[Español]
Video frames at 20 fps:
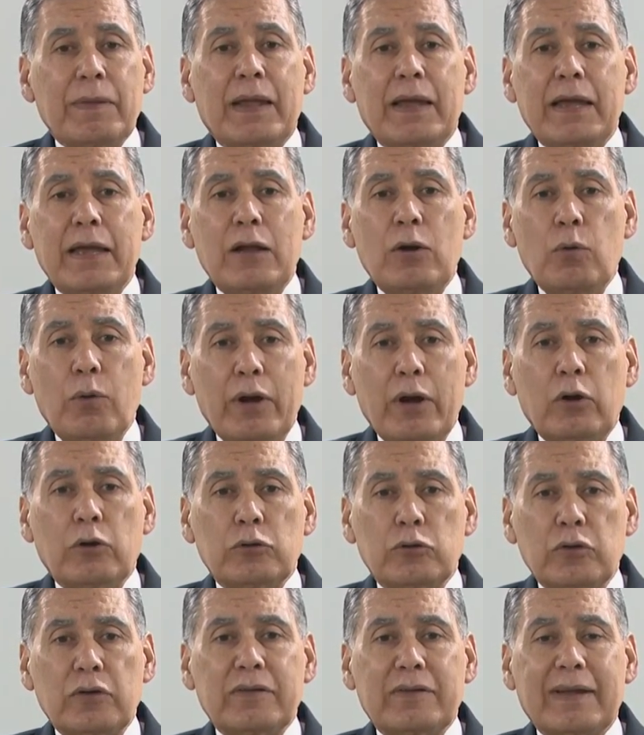y luego
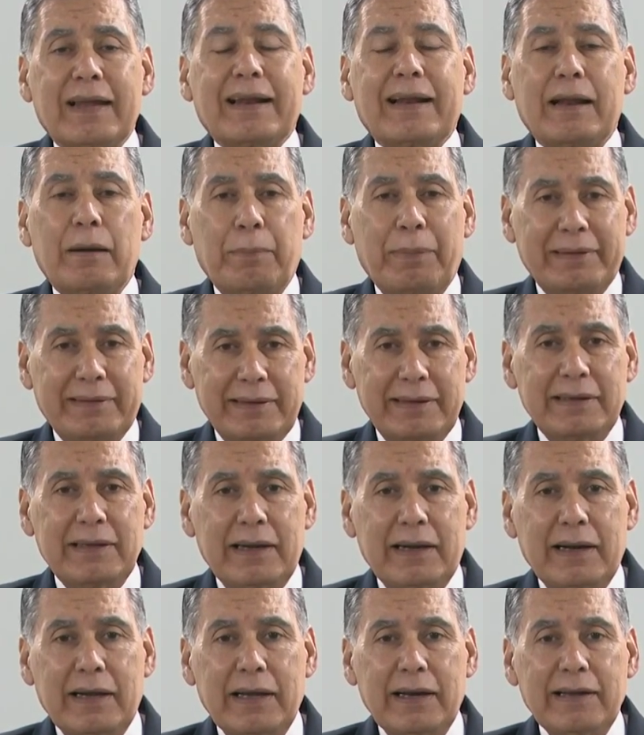entonces el paciente
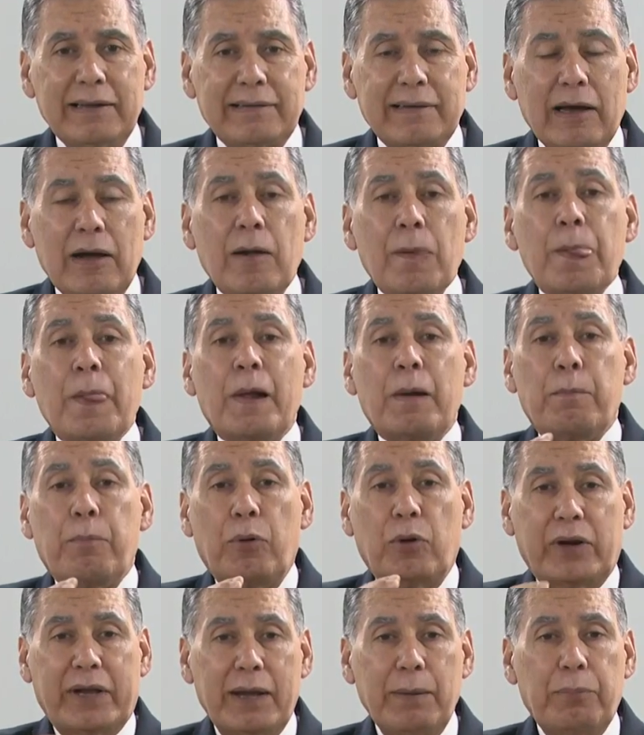regresa.
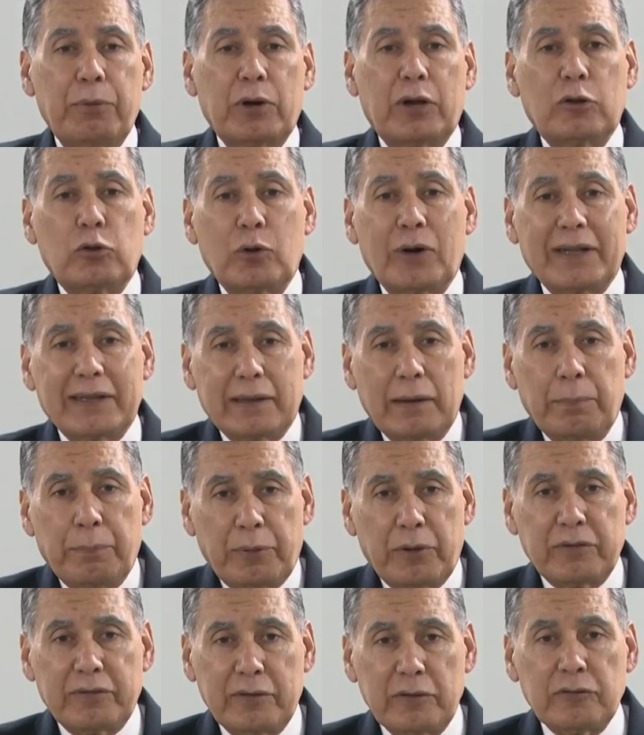¿Por qué? Porque durante el
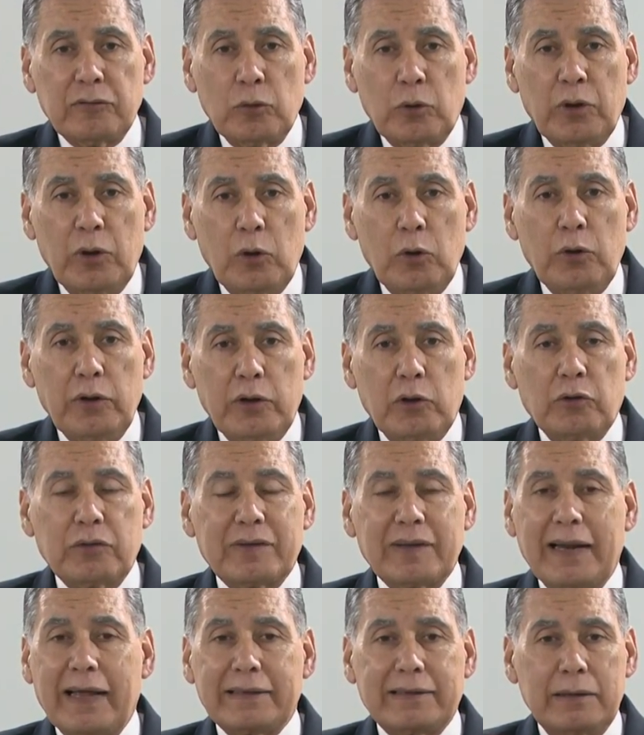proceso quirúrgico
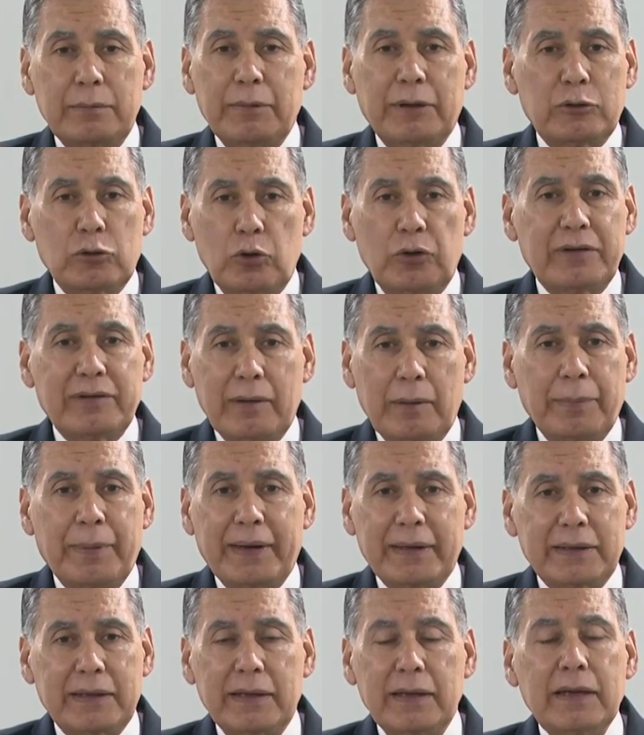se lastima toda esa
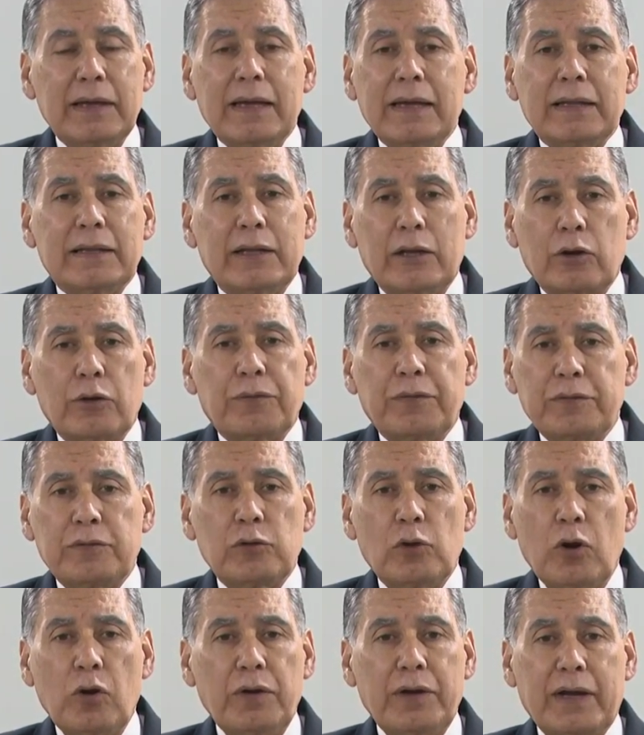parte
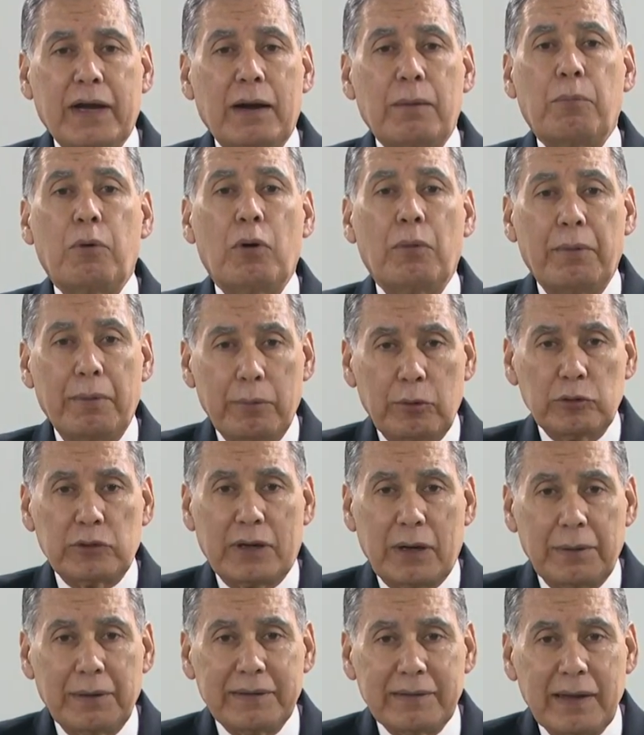neurofisiológica, volvemos
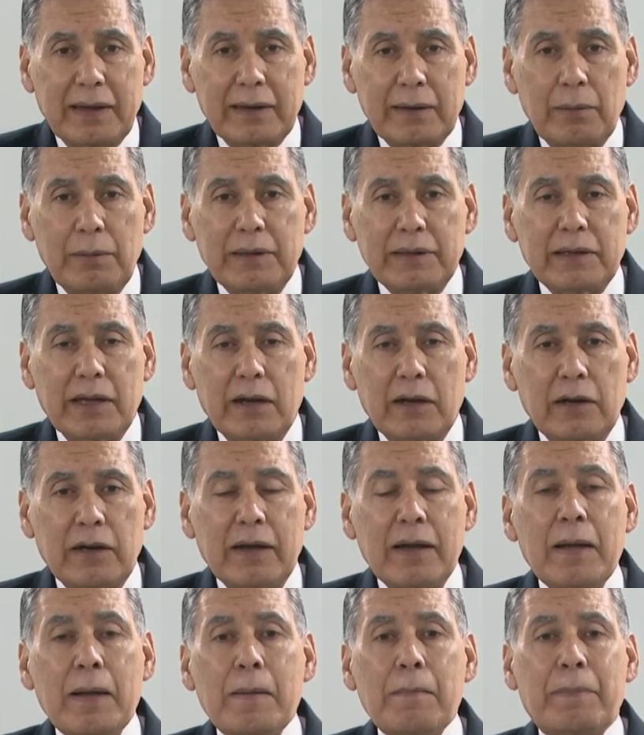otra vez a
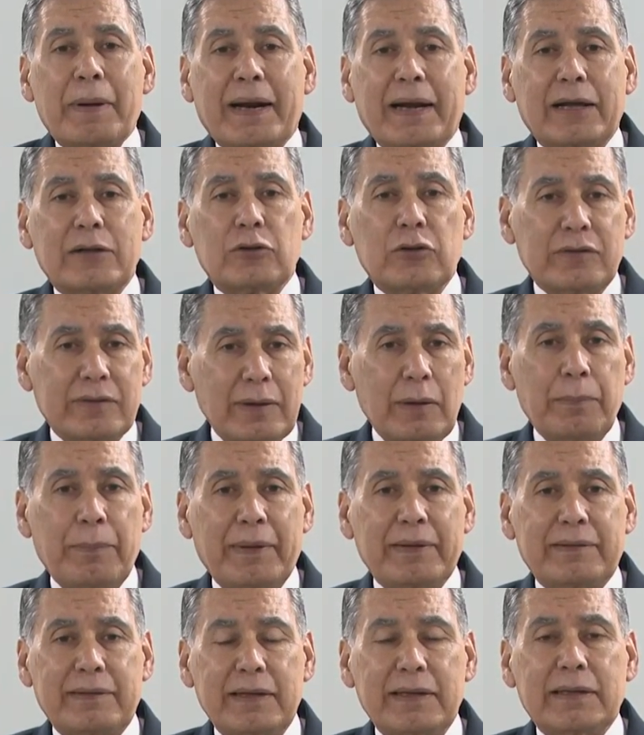rehabilitarla para que entonces el
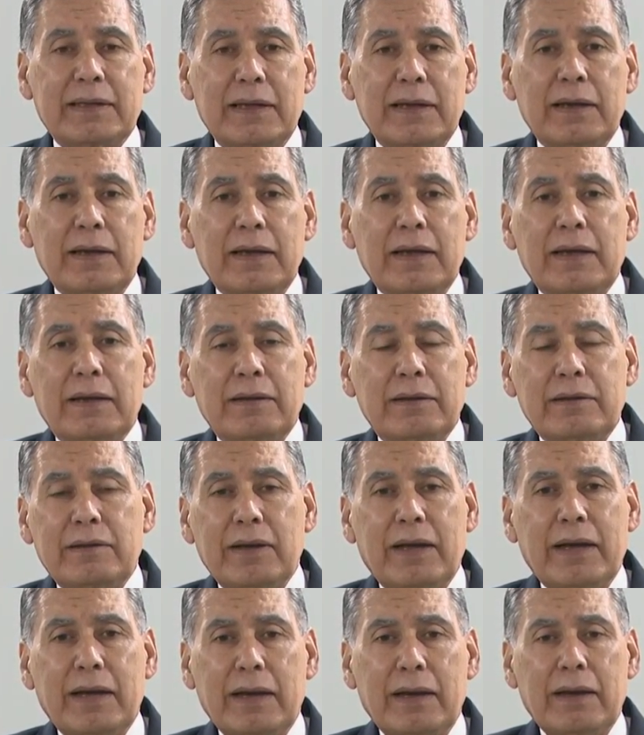paciente eh,
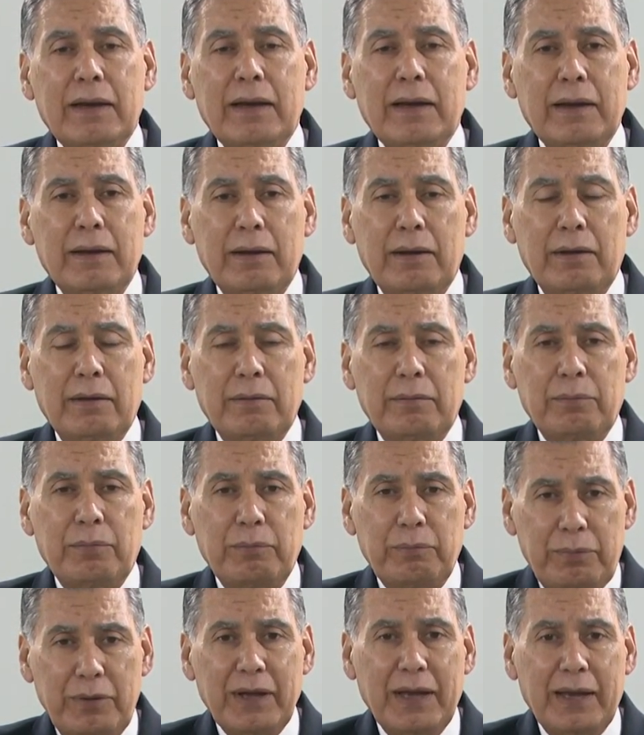eh,
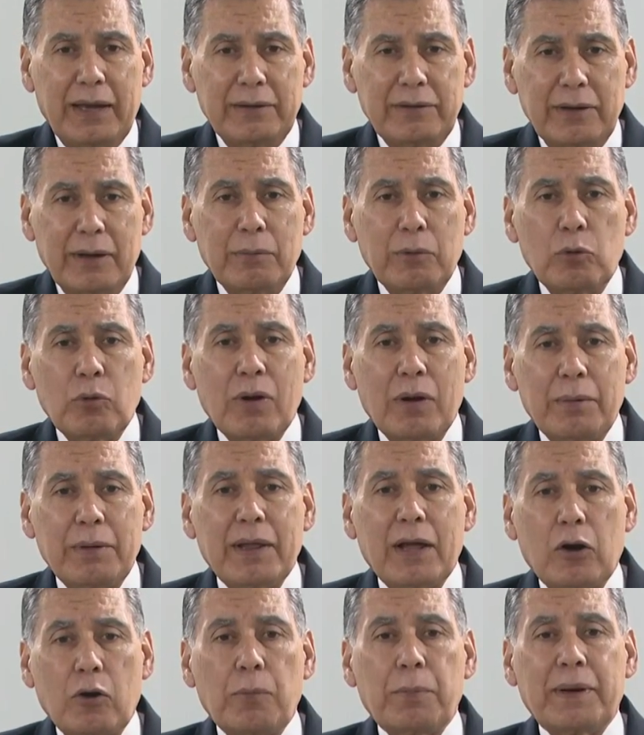eh, lleve una
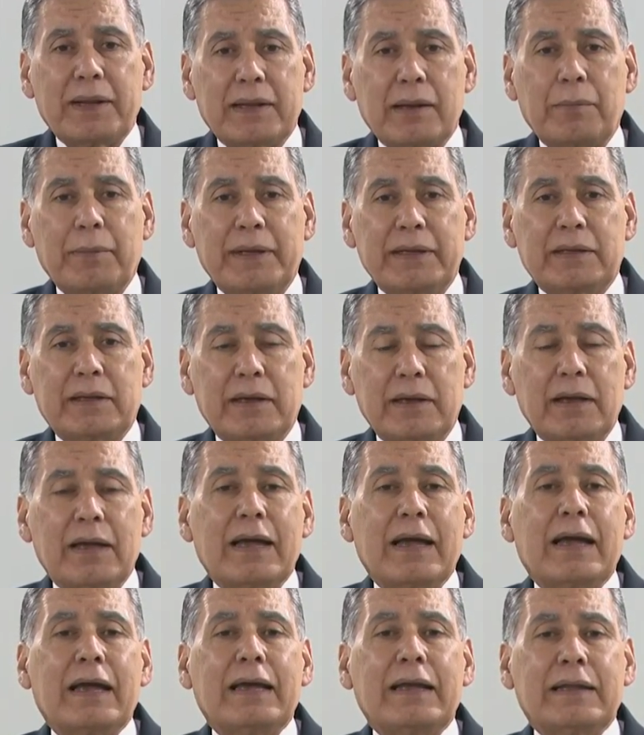vida completamente
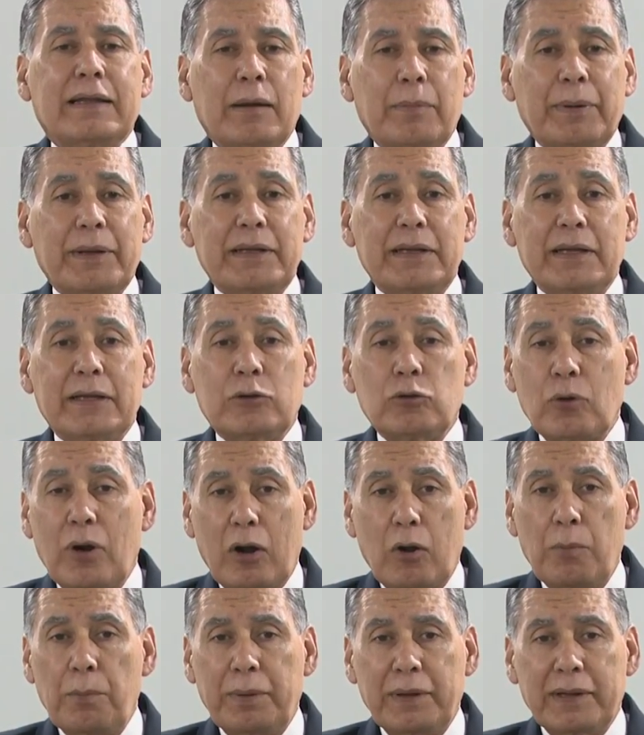independiente, una,
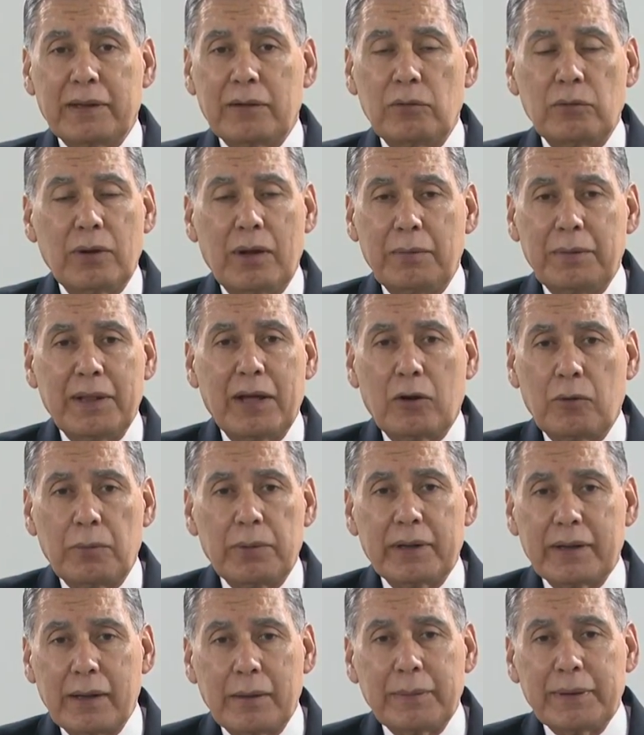una vida
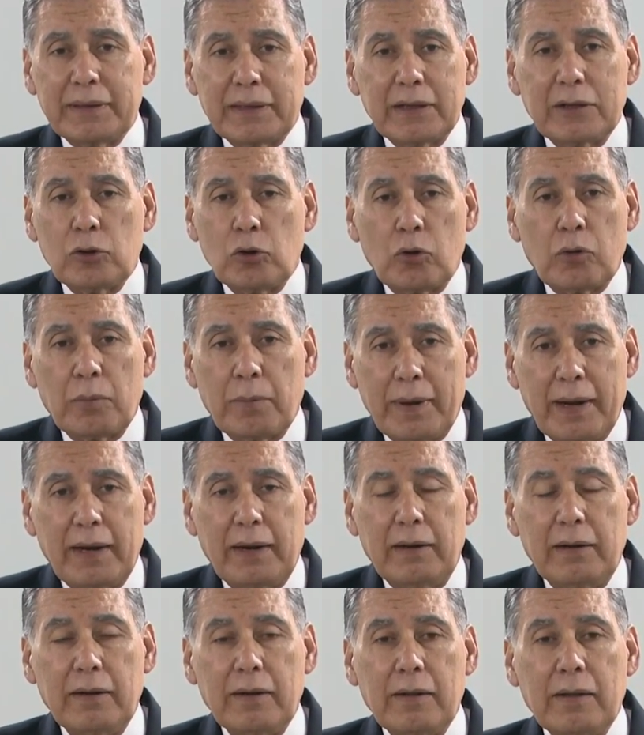completamente normal.